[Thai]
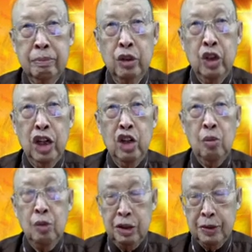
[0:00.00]
อยู่ในโรม
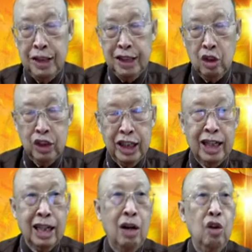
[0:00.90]
บท14ข้อ7
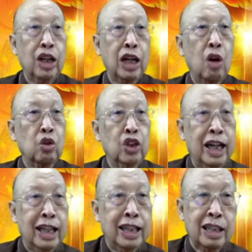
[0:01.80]
นั่นเขาเขาได้เขาอยู่ใน
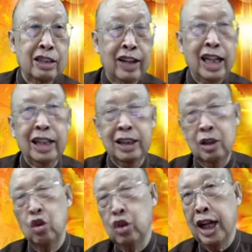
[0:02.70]
อาณาจักรสวรรค์แหละถึก
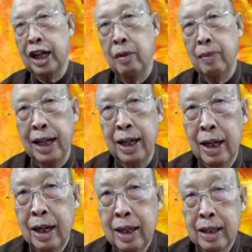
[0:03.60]
ยกใหญ่เข้ามาแหละ
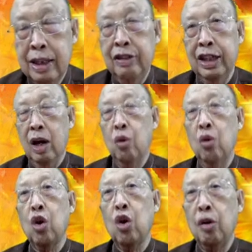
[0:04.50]
ชีวิตเฮา
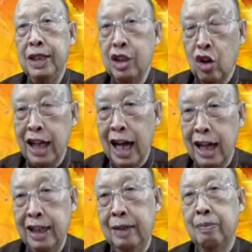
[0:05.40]
ก็มีสองอย่าง
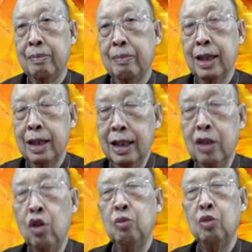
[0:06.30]
นี่คือ
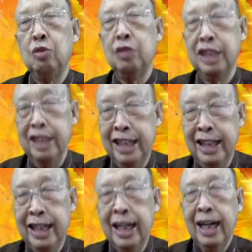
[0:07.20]
คมสมสินินดี
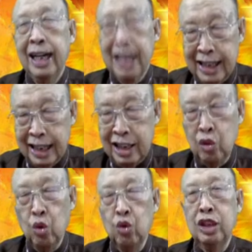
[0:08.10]
และสันติ
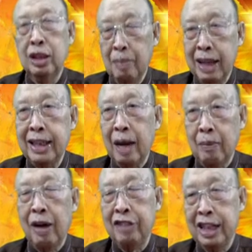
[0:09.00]
สุข ซึ่งมาจากพ
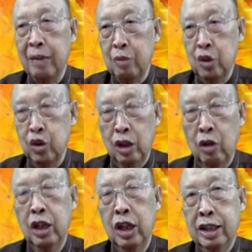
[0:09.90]
ระวิญญาณบริสุทธิ์เจ้า
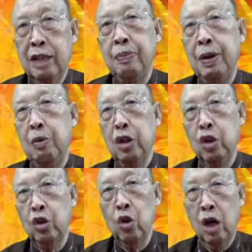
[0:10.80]
ซึ่งเป็นมร
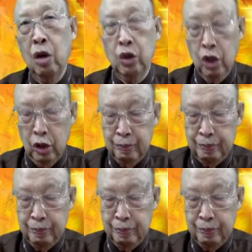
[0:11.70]
ดกของเฮาเนาะ